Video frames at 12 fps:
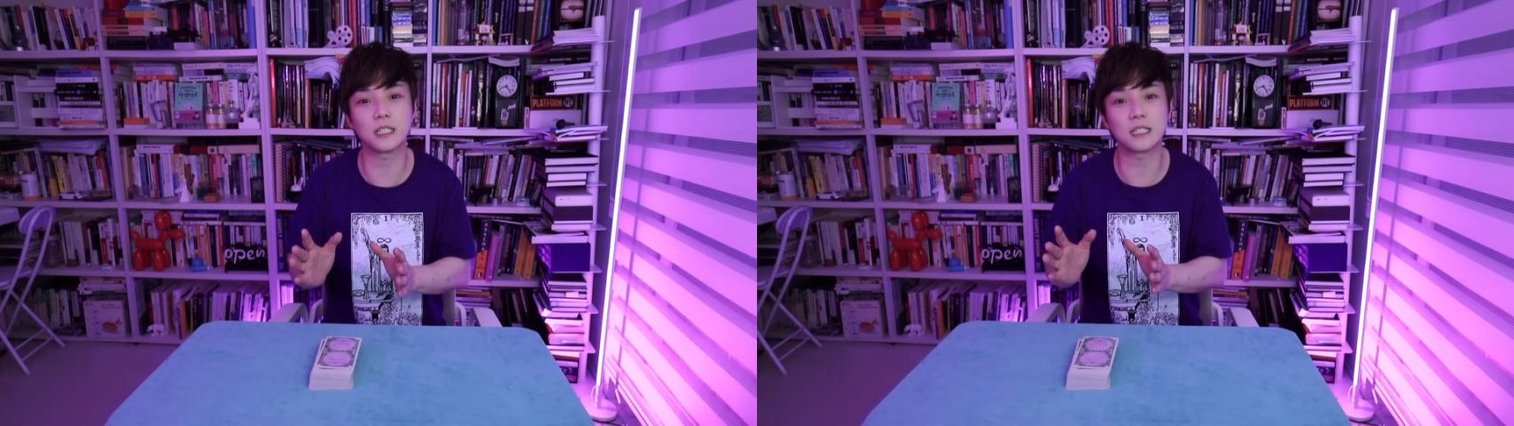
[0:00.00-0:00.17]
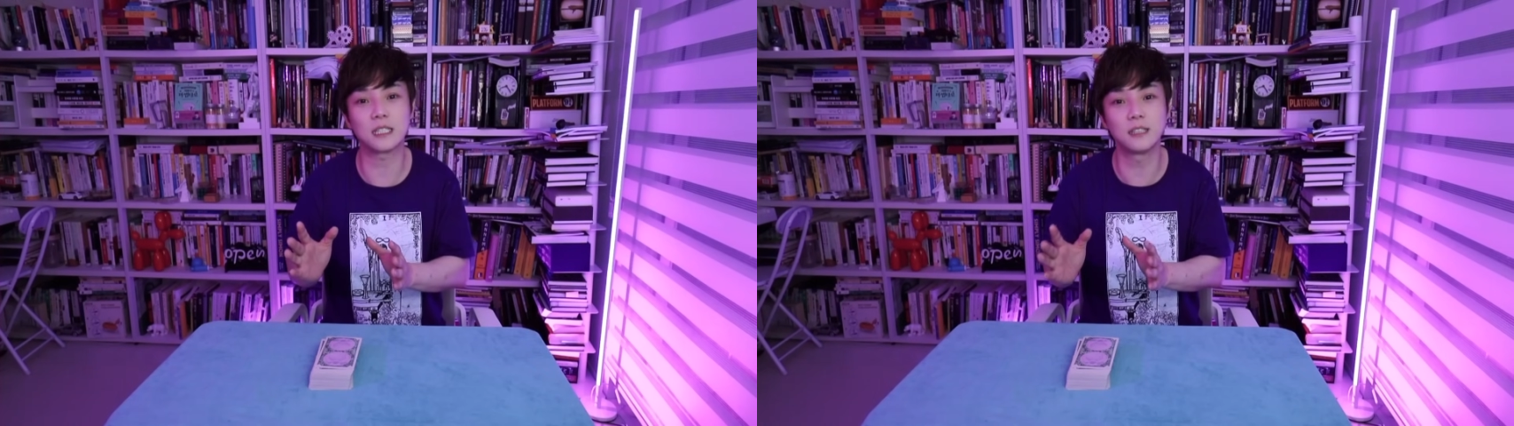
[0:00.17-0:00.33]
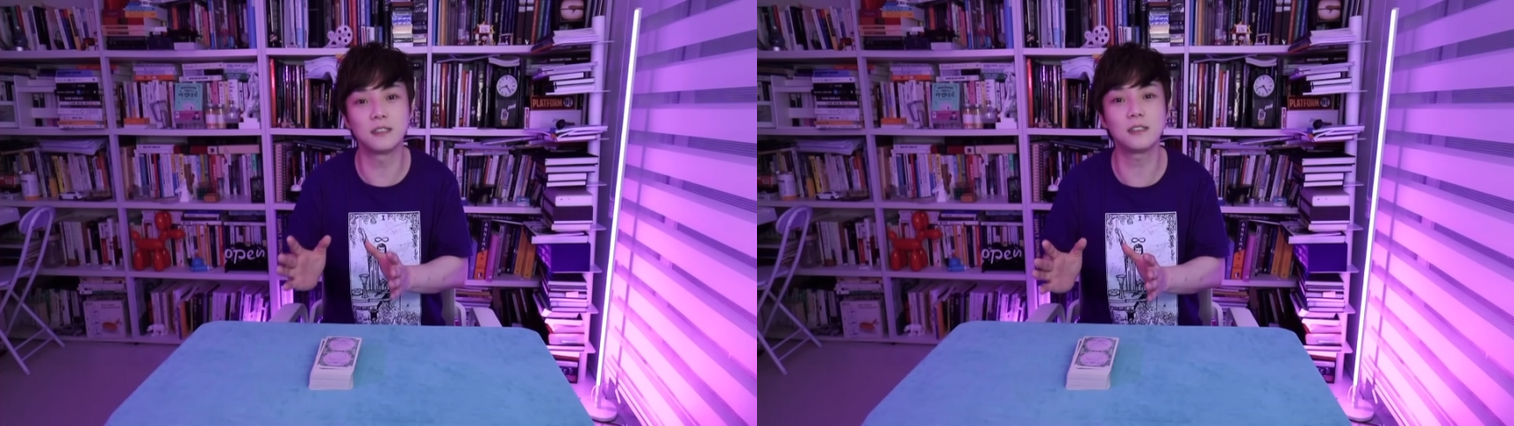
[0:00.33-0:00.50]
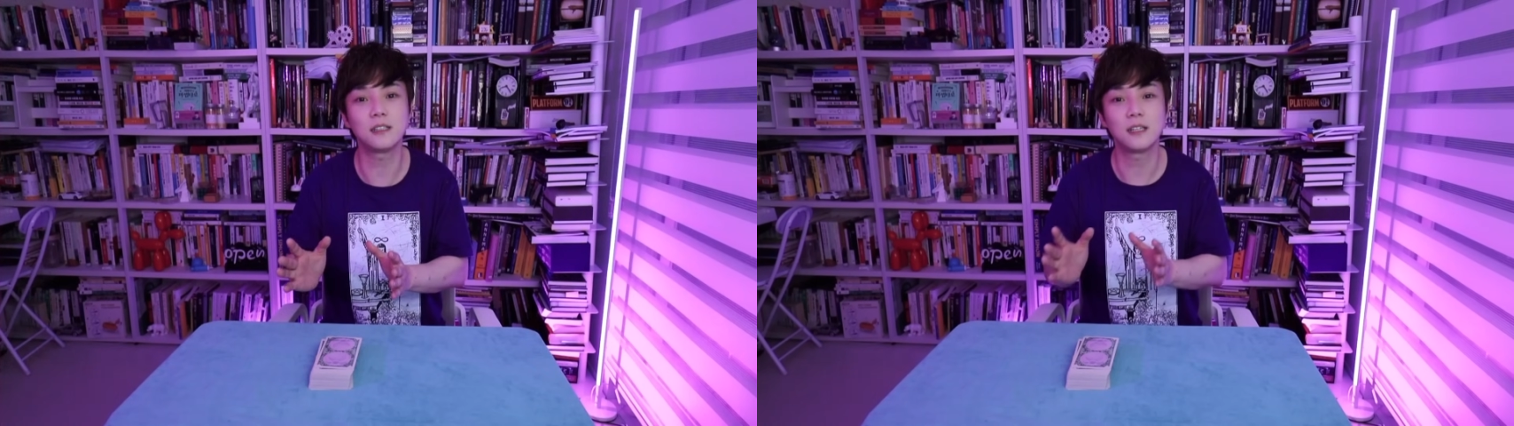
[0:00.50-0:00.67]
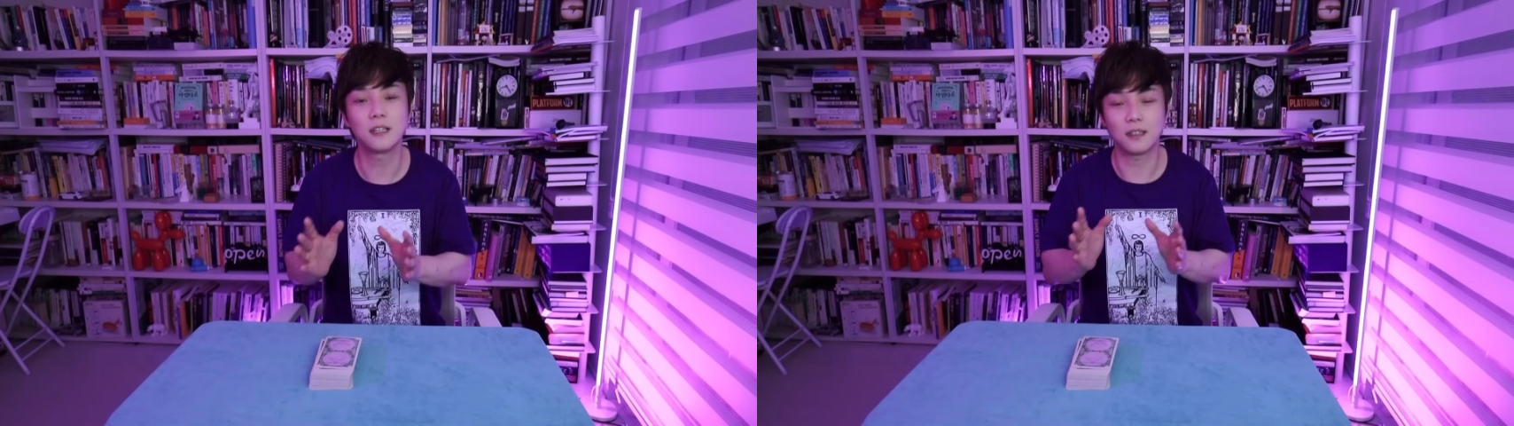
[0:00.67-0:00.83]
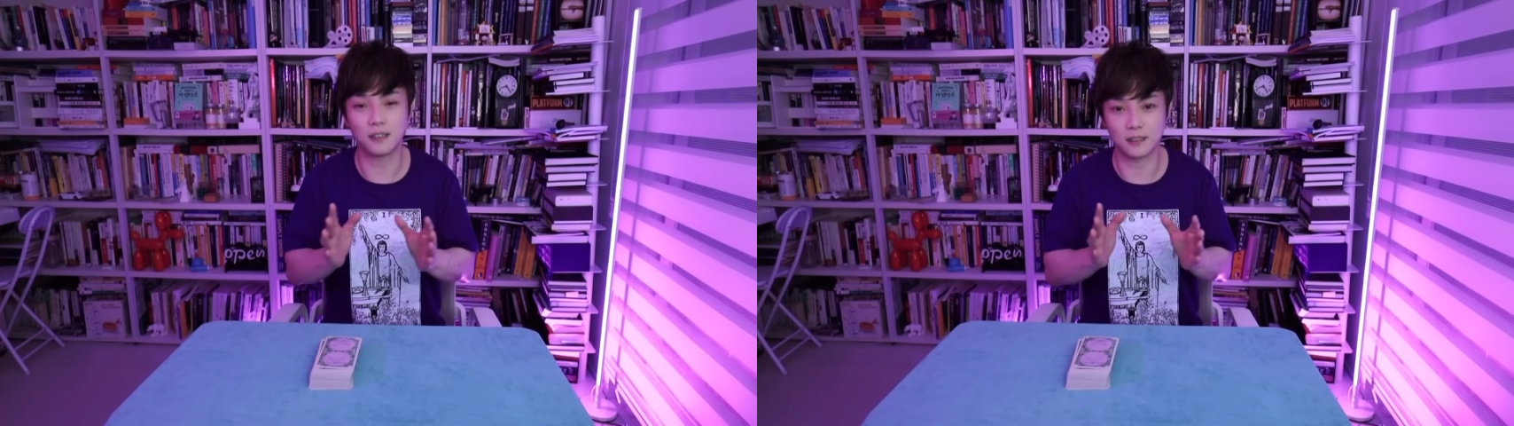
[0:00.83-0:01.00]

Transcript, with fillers: 길을 어,